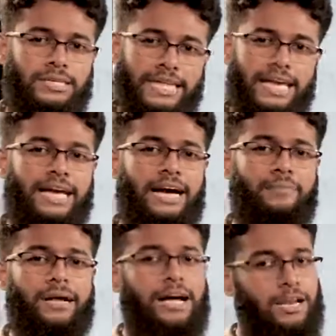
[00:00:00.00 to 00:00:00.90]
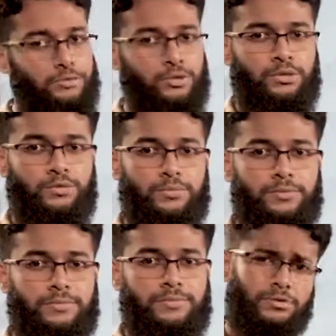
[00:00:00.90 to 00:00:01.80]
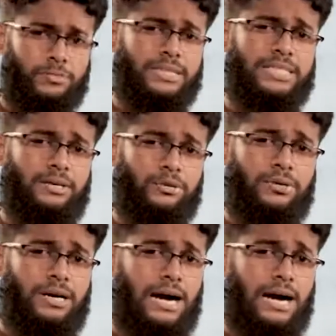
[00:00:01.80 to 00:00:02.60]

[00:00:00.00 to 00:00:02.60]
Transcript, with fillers: নিয়ে আমরা আলোচনা করব তোমরা জানো